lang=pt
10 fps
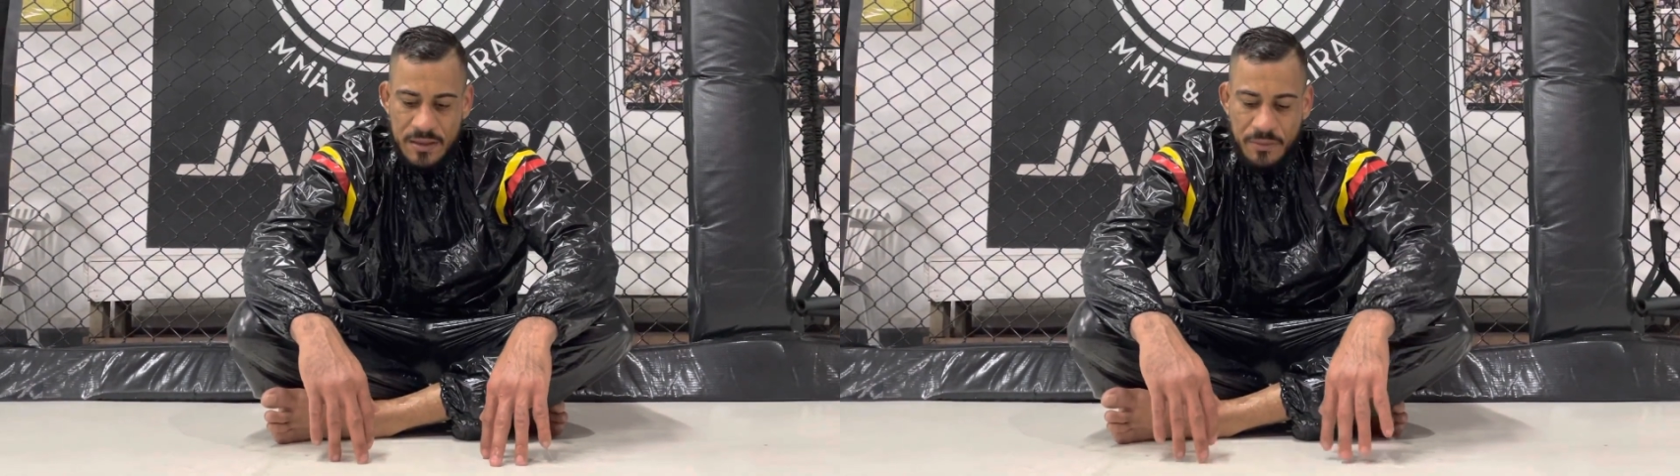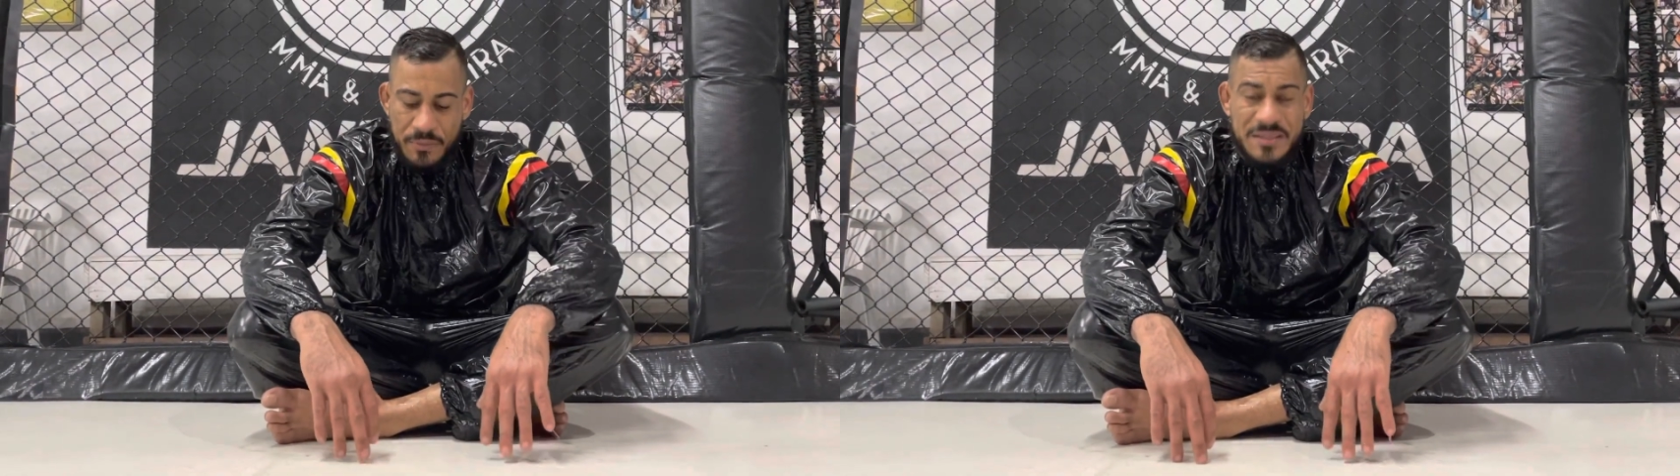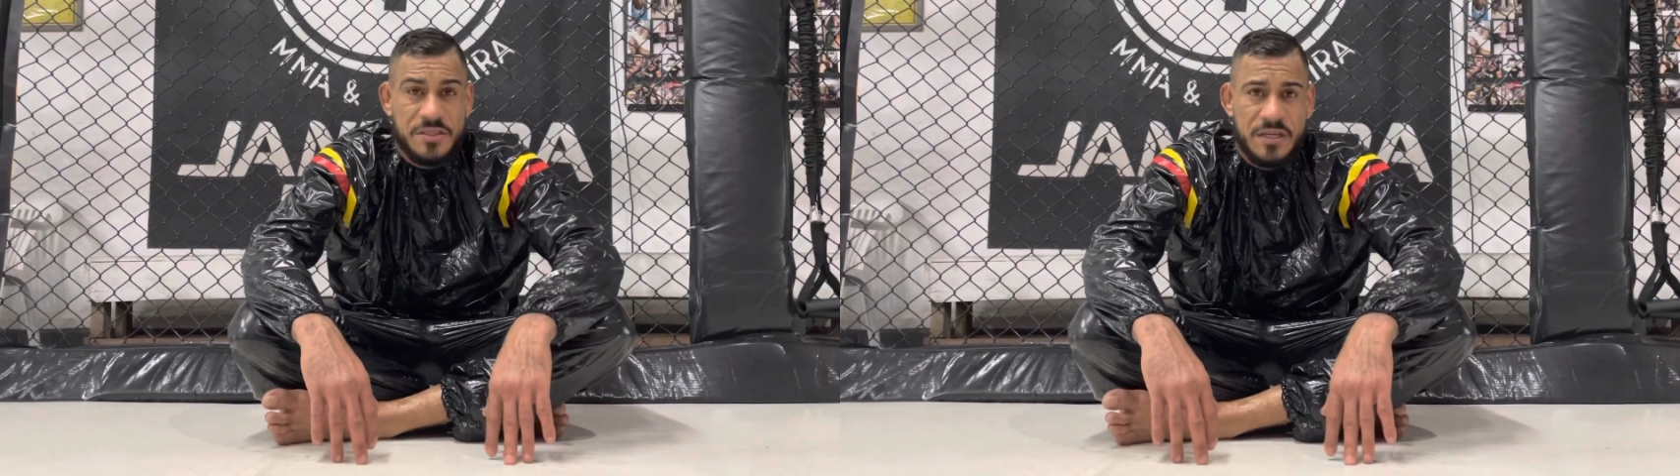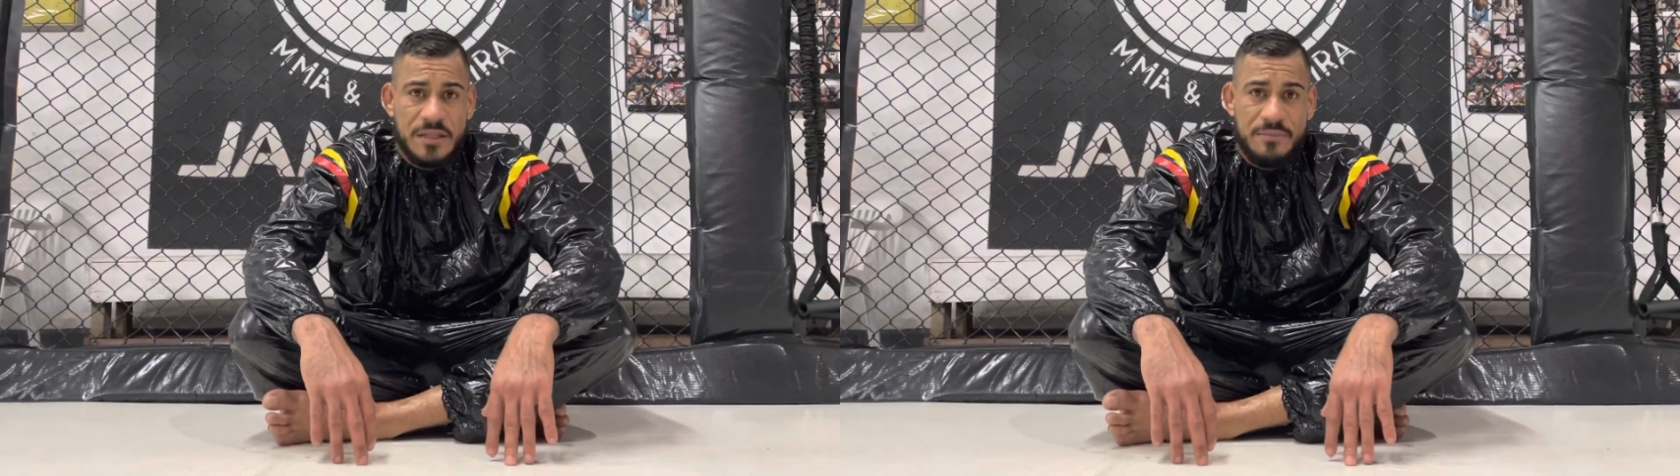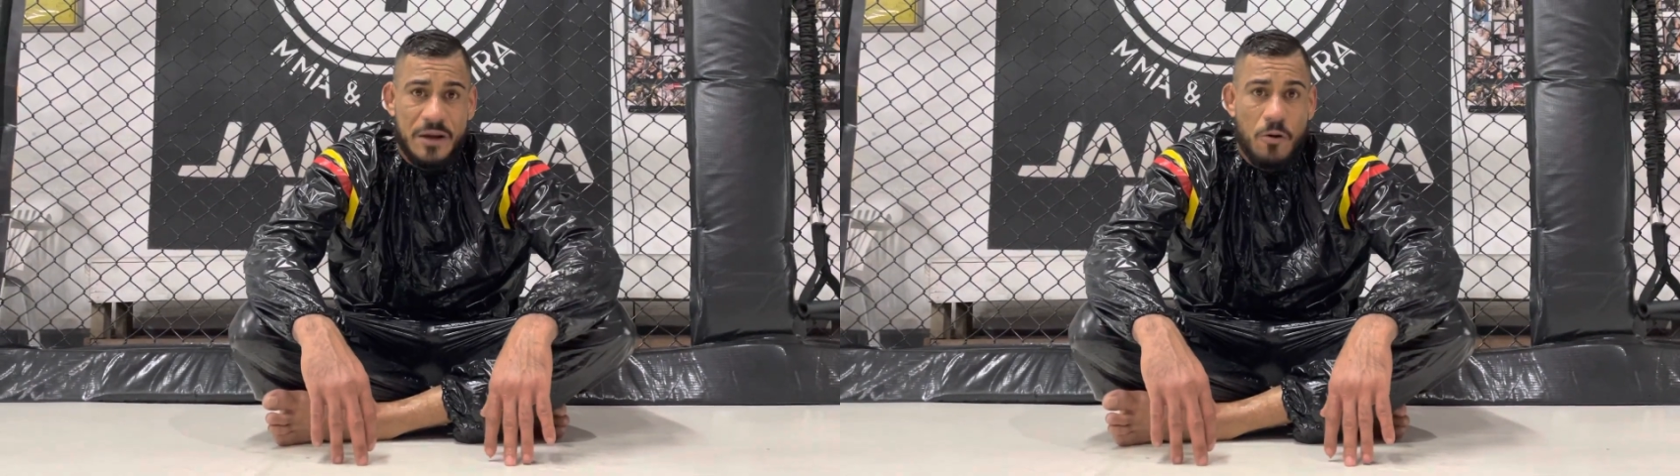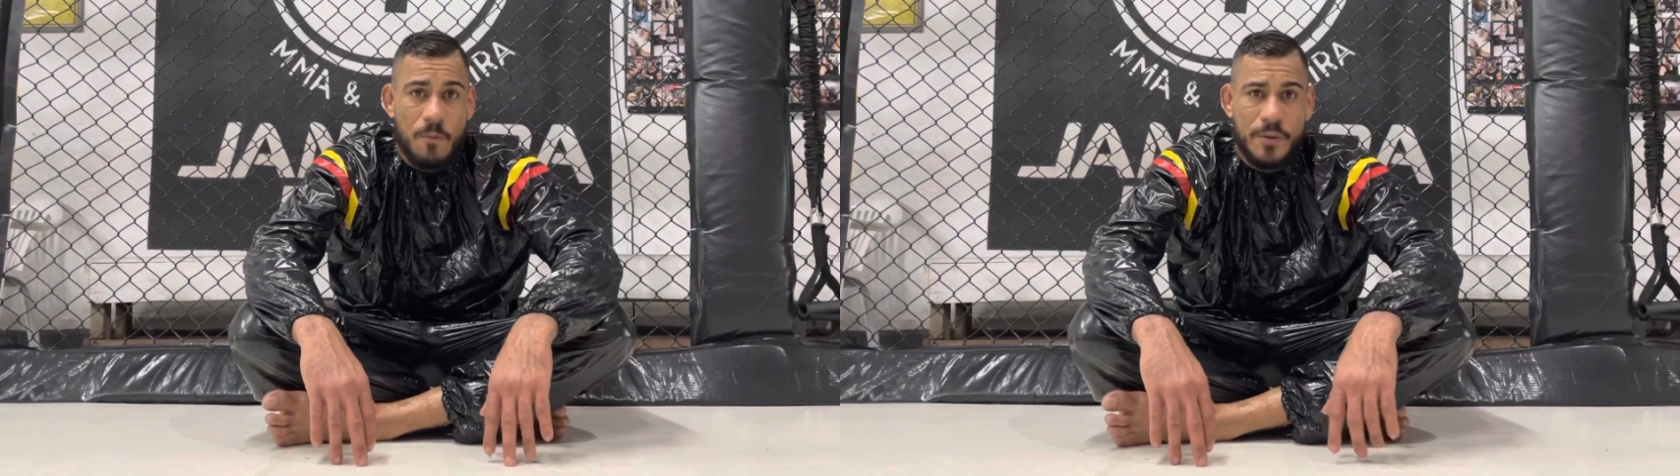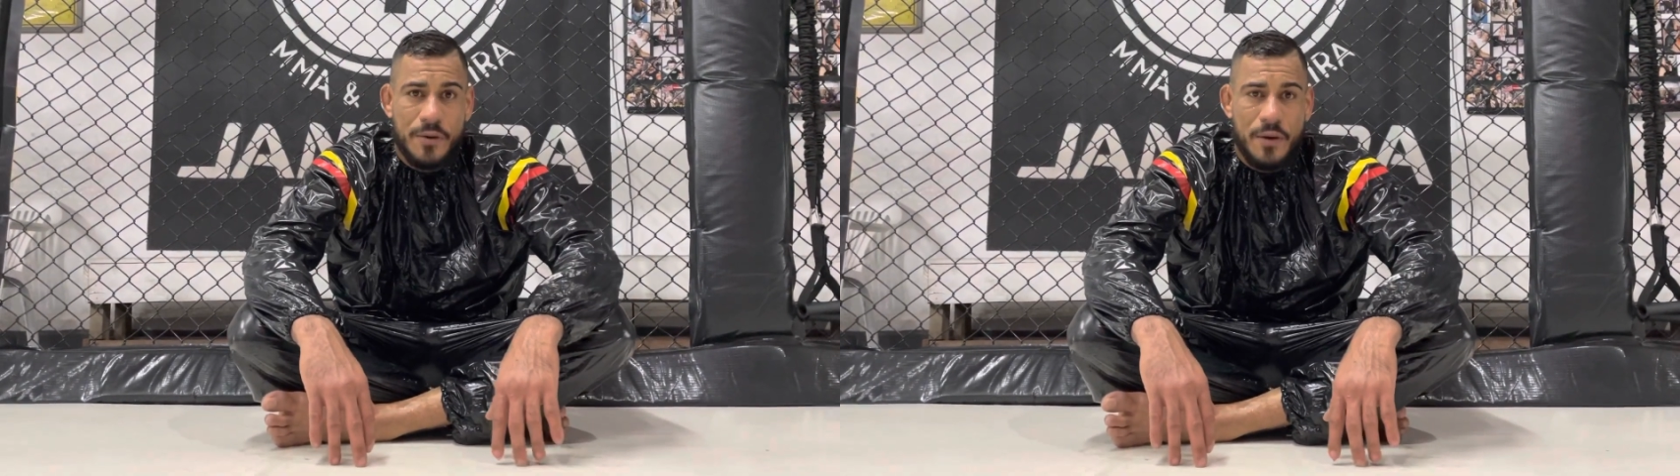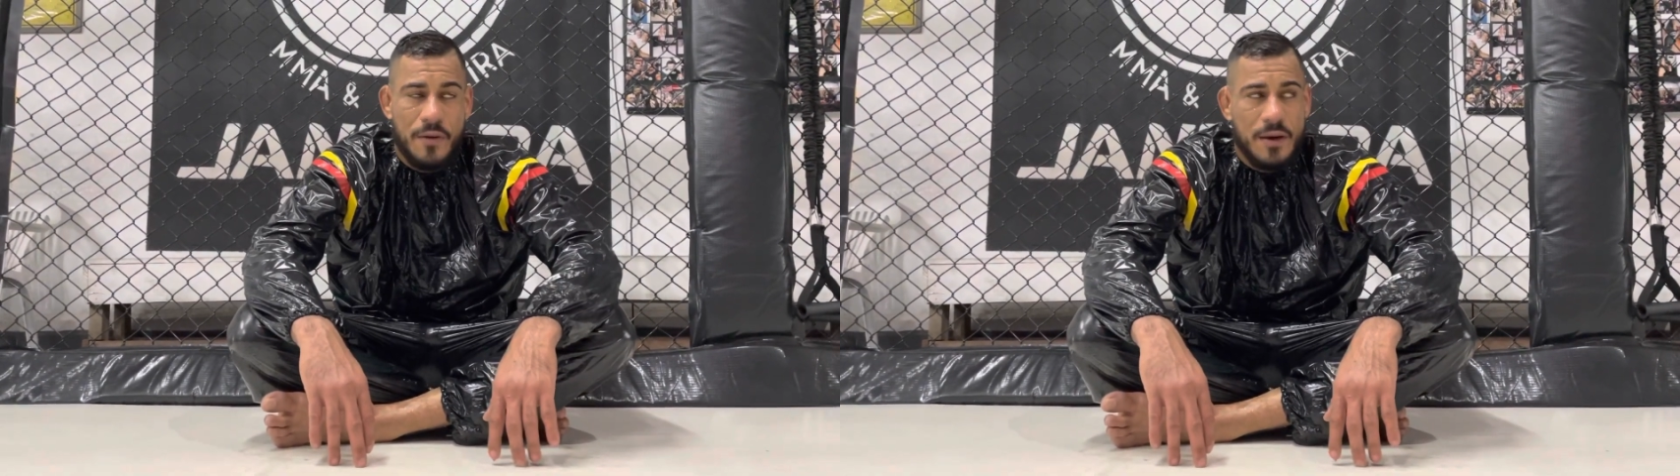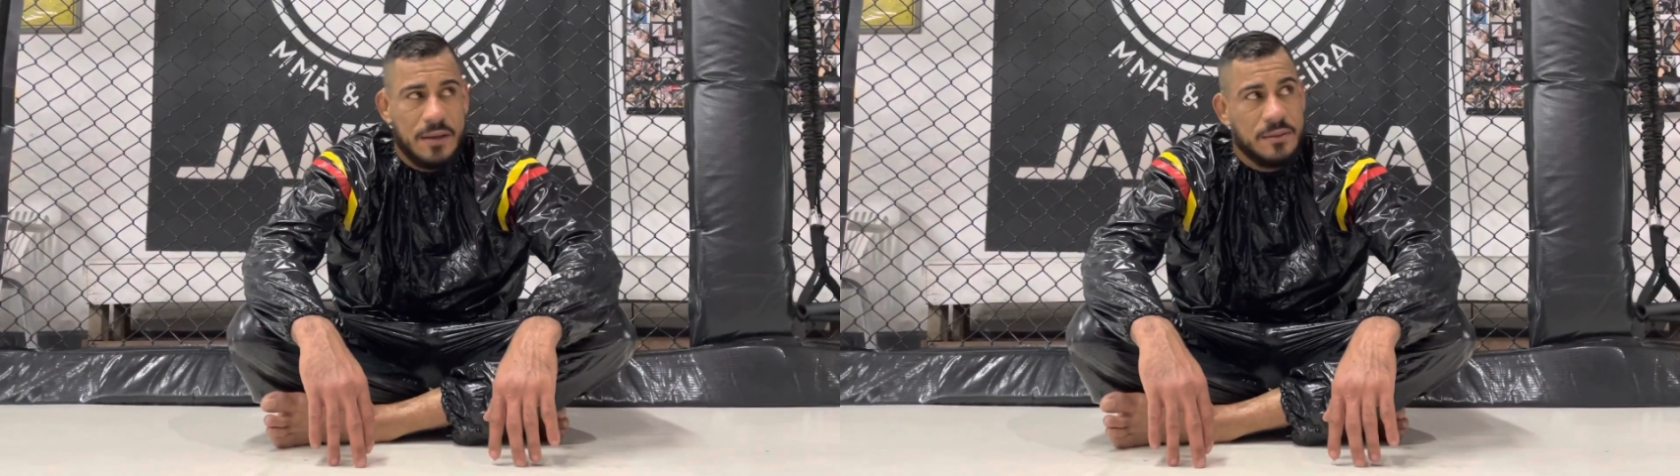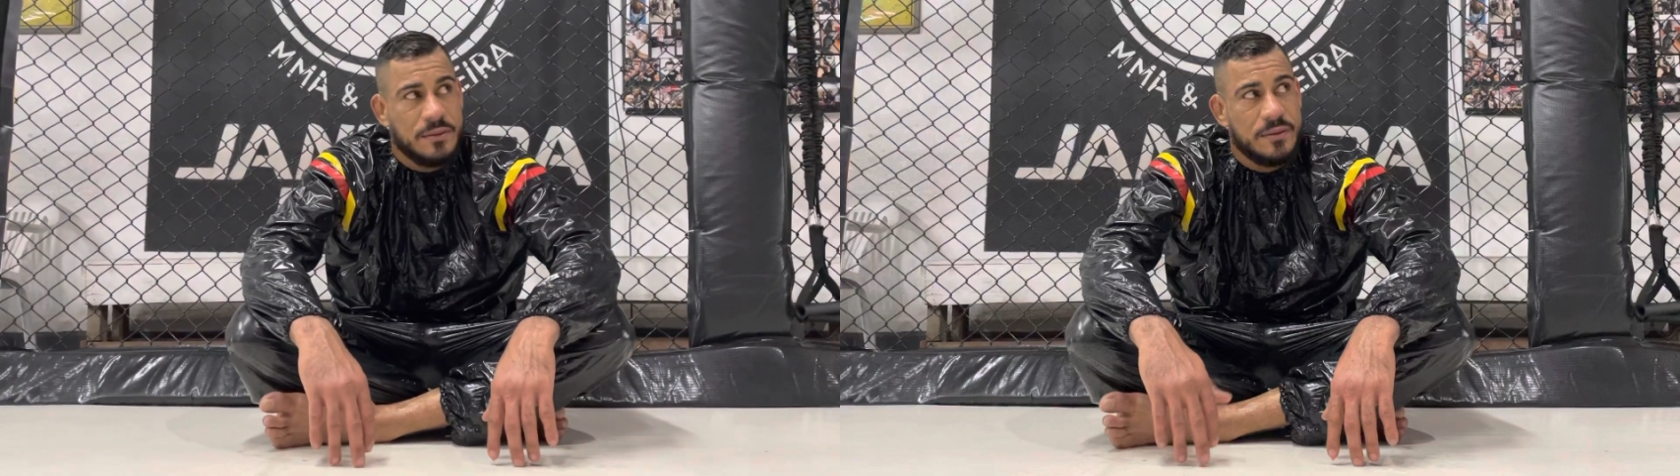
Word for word: O Messi China me acompanhou agora